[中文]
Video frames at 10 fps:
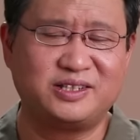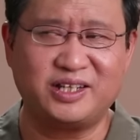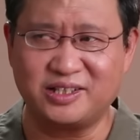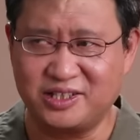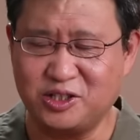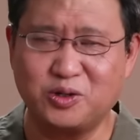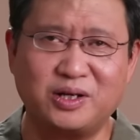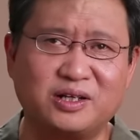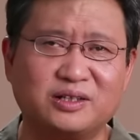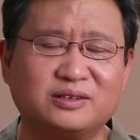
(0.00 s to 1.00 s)
也击
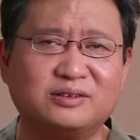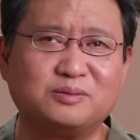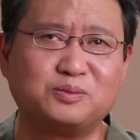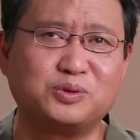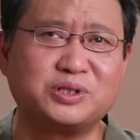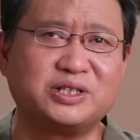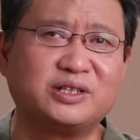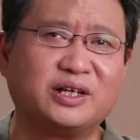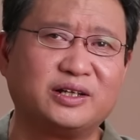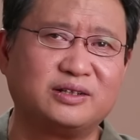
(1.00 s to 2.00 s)
穿了普京
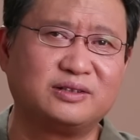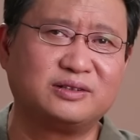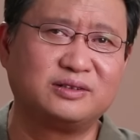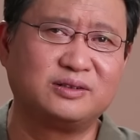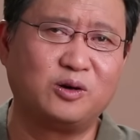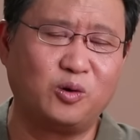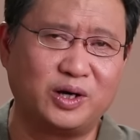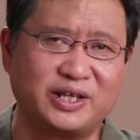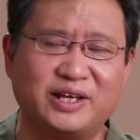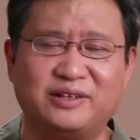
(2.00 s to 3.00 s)
的
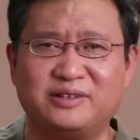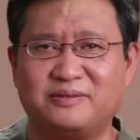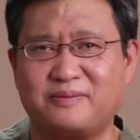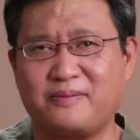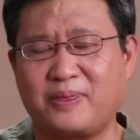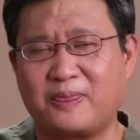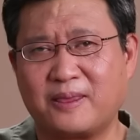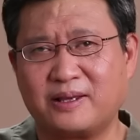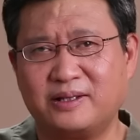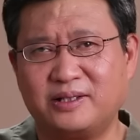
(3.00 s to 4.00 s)
谎言的。
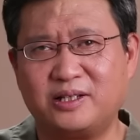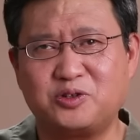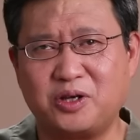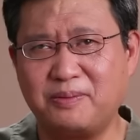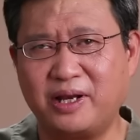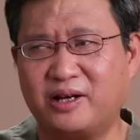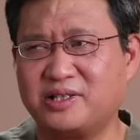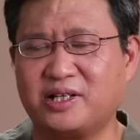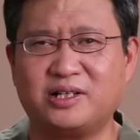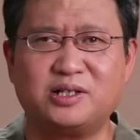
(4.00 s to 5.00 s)
要全面了
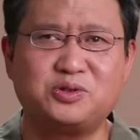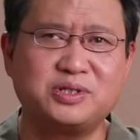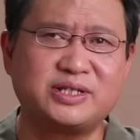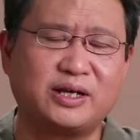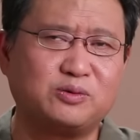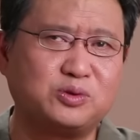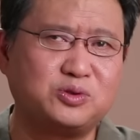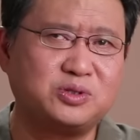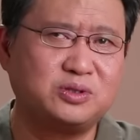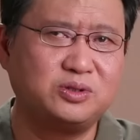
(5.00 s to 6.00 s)
解俄军在乌
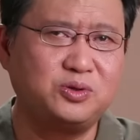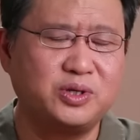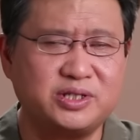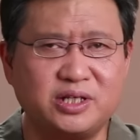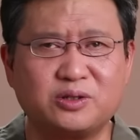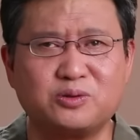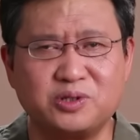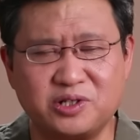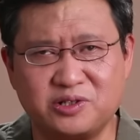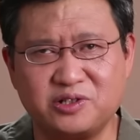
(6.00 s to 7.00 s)
军越境
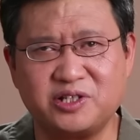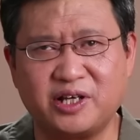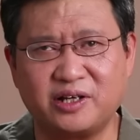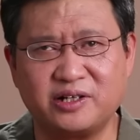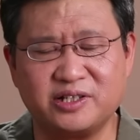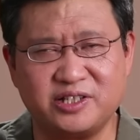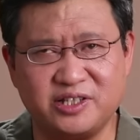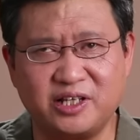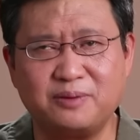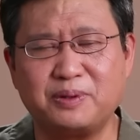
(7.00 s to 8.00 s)
攻势之前和
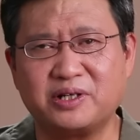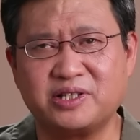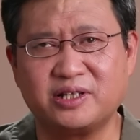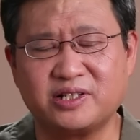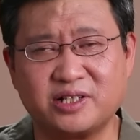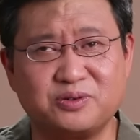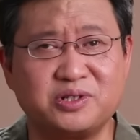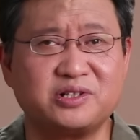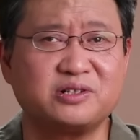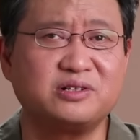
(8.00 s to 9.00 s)
期间的表现呢，尚需
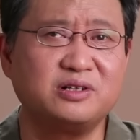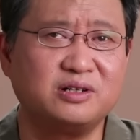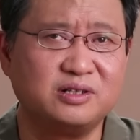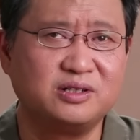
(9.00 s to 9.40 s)
时日，